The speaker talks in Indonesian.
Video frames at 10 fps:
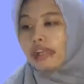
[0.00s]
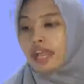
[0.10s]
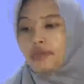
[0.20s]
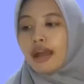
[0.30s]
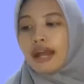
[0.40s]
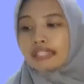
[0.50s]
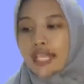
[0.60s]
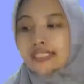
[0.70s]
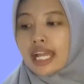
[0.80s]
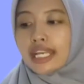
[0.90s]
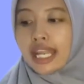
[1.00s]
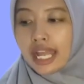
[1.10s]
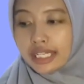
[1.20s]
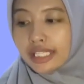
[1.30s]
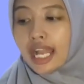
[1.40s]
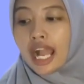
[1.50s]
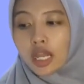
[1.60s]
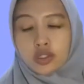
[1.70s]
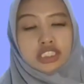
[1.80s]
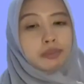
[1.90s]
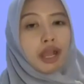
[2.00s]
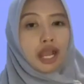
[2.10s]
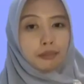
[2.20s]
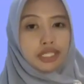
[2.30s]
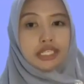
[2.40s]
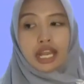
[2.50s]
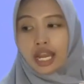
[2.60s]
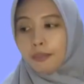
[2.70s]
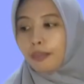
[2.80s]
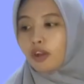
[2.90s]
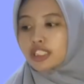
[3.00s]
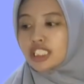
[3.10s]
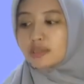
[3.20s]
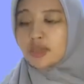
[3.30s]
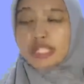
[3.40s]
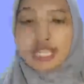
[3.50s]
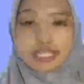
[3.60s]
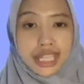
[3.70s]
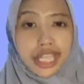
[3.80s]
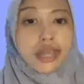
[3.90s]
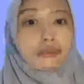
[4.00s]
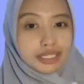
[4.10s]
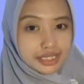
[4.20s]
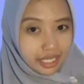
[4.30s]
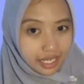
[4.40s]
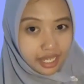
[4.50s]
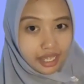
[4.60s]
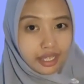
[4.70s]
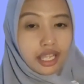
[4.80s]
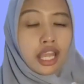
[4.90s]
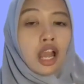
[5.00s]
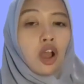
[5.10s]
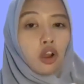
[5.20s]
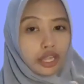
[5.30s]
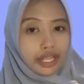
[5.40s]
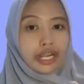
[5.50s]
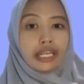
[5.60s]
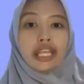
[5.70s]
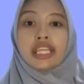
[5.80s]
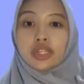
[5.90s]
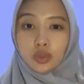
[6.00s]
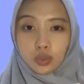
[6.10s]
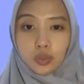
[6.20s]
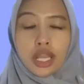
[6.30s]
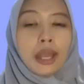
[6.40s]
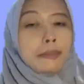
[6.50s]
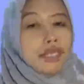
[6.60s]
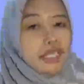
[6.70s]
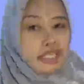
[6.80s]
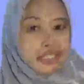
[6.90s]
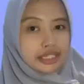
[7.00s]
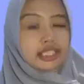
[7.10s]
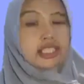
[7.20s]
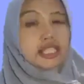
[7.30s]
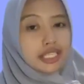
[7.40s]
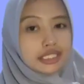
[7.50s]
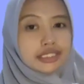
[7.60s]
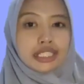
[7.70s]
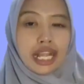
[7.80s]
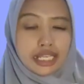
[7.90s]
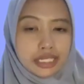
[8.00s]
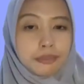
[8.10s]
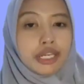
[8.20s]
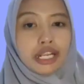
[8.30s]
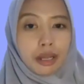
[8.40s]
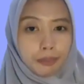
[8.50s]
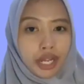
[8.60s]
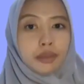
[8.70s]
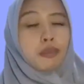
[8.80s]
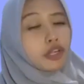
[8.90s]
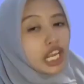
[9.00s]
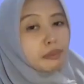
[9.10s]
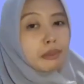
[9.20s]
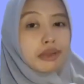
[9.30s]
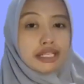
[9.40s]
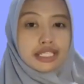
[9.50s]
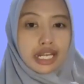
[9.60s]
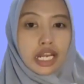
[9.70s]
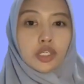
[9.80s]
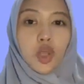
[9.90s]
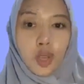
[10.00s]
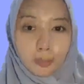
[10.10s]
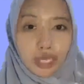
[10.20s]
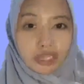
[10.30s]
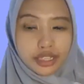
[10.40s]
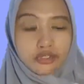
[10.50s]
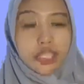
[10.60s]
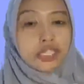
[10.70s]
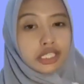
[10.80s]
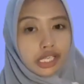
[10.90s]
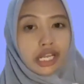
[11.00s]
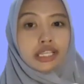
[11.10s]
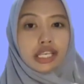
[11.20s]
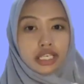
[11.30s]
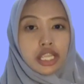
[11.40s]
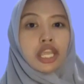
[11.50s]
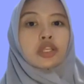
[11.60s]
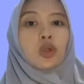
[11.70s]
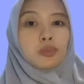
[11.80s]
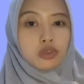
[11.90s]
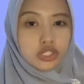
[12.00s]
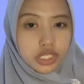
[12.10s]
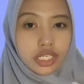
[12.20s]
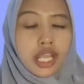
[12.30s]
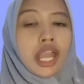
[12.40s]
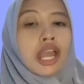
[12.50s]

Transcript: dan bahasa sehari-hari yang harus dipahami dalam proses penyelesaian masalah. Oleh karena itu, peneliti ingin sekali menerapkan model pembelajaran kooperatif Integrated Reading and composition